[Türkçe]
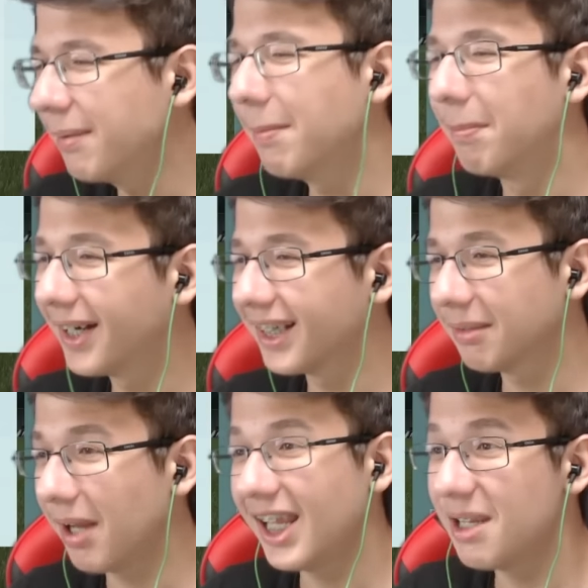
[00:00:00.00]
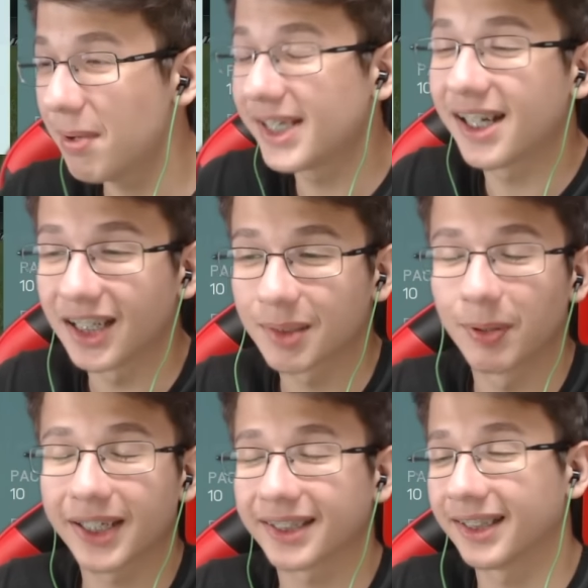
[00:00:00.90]
Ama bakalım 55K'lık
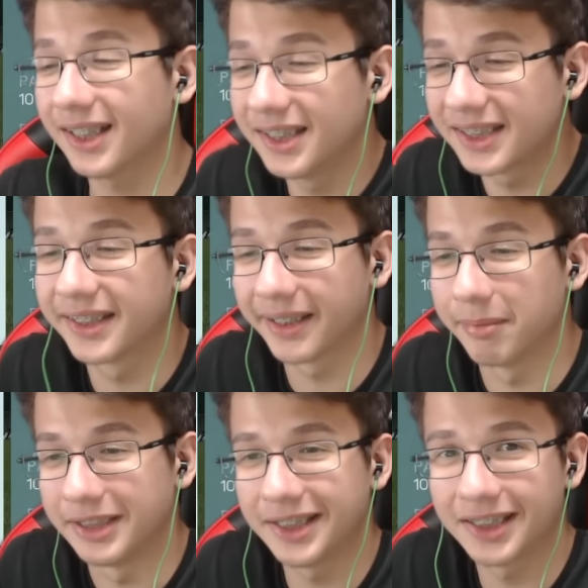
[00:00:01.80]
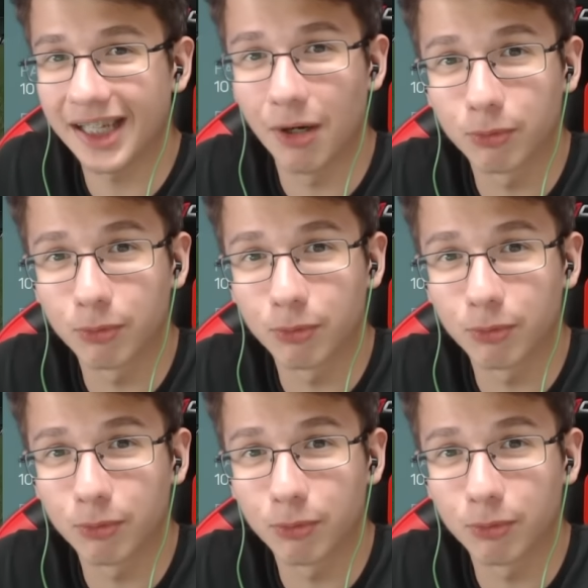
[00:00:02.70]
paketlerden ne çıkarabileceğiz?